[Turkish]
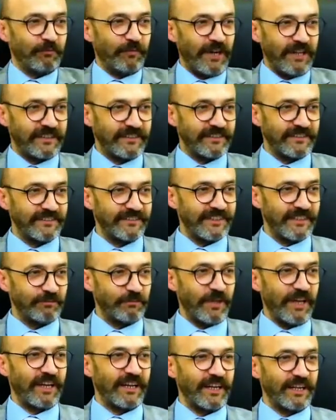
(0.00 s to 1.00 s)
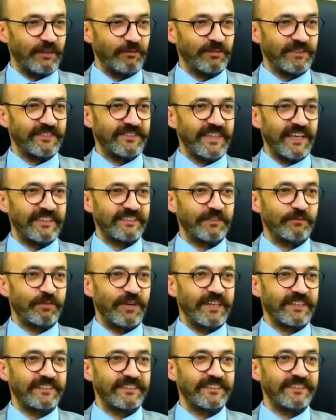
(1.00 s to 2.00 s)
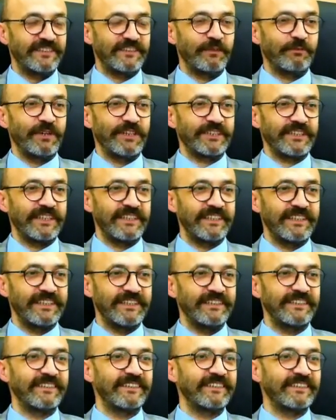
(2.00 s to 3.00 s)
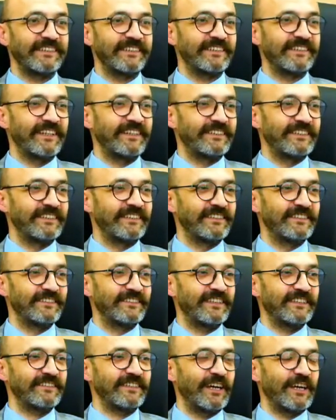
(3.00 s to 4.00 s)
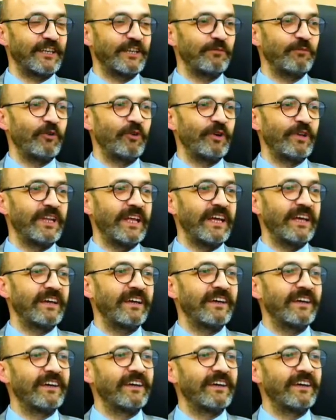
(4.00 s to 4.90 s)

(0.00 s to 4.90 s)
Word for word: baktığınızda herhangi bir siyasi partinin ilçe başkanını e, dediğinizde sanki böyle